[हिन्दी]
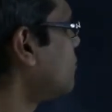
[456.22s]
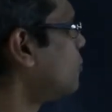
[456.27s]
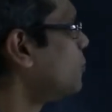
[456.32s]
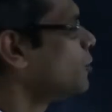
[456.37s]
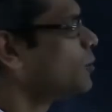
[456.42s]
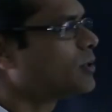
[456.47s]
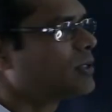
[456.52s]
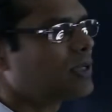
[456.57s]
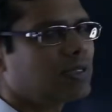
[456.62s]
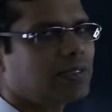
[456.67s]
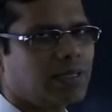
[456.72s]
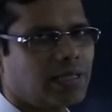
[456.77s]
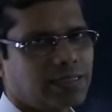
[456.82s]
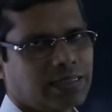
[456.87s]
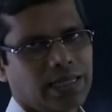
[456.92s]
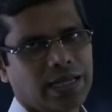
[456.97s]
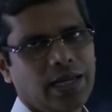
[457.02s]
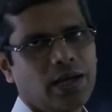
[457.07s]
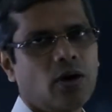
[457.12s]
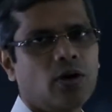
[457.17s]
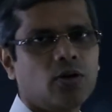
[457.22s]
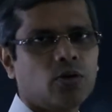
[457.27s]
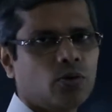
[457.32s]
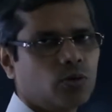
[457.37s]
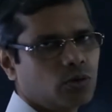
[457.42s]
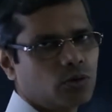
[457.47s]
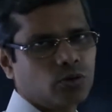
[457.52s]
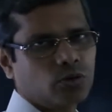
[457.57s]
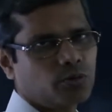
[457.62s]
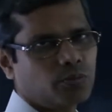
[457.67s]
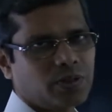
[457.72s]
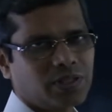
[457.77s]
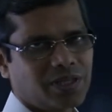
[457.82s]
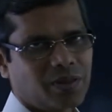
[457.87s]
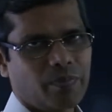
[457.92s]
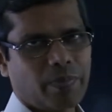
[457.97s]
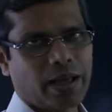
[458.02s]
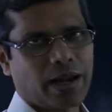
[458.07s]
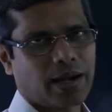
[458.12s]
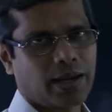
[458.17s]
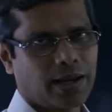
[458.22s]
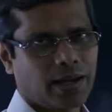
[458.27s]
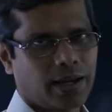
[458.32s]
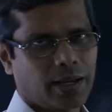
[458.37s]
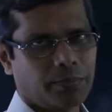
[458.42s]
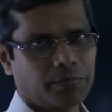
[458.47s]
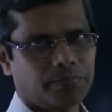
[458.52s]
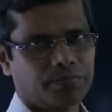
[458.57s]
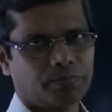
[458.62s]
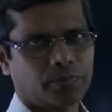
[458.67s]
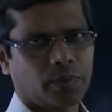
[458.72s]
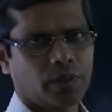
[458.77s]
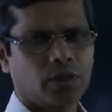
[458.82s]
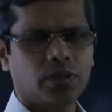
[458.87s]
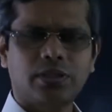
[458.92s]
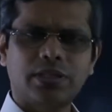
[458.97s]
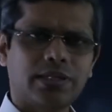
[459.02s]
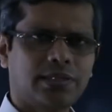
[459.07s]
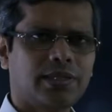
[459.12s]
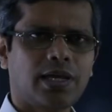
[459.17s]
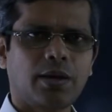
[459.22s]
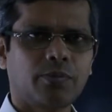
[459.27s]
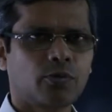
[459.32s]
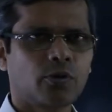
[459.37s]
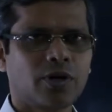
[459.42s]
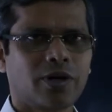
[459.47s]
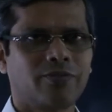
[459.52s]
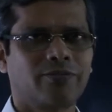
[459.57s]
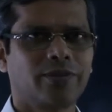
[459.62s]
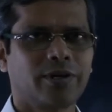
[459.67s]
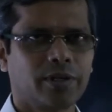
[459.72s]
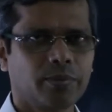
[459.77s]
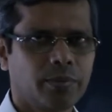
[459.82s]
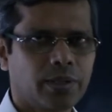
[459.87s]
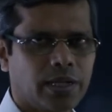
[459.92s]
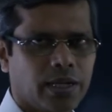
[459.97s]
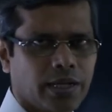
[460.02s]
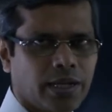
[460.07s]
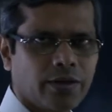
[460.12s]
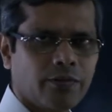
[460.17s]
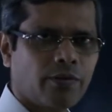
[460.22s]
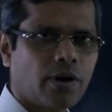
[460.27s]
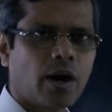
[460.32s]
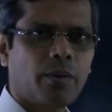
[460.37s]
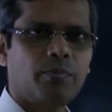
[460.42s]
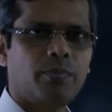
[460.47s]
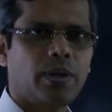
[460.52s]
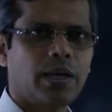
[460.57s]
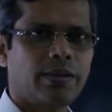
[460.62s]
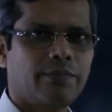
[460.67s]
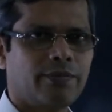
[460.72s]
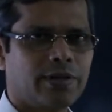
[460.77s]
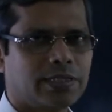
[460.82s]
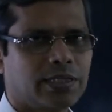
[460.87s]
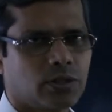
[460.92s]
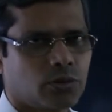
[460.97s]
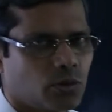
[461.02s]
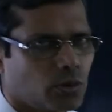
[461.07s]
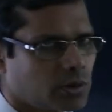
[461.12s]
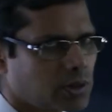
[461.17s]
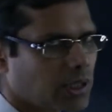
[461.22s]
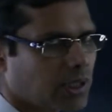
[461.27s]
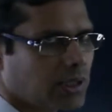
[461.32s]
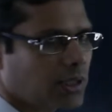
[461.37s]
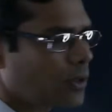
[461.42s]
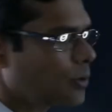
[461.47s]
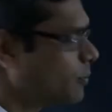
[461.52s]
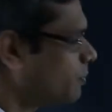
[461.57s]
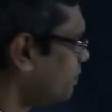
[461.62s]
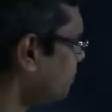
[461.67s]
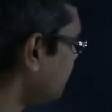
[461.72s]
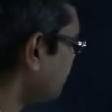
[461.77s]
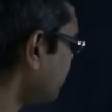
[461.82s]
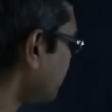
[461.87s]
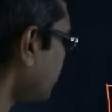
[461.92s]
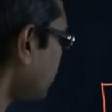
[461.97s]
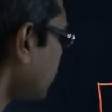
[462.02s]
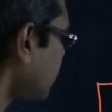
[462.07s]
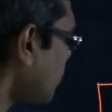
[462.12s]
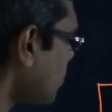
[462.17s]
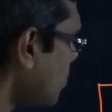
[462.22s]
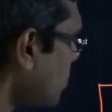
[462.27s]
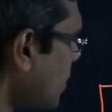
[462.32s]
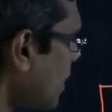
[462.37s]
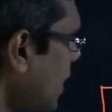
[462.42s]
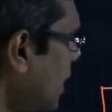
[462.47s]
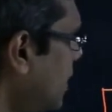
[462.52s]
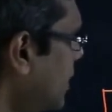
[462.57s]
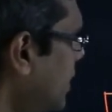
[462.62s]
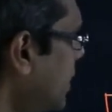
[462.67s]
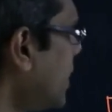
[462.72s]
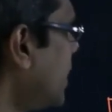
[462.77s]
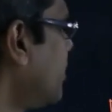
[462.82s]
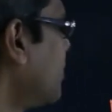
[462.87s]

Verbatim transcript: फोर्सेस ऐसे हैं और कुछ उसमें से पैरेलल हैं जैसे आपको कंफर्टेबल लगे आप वैसे सोच सकते हो ठीक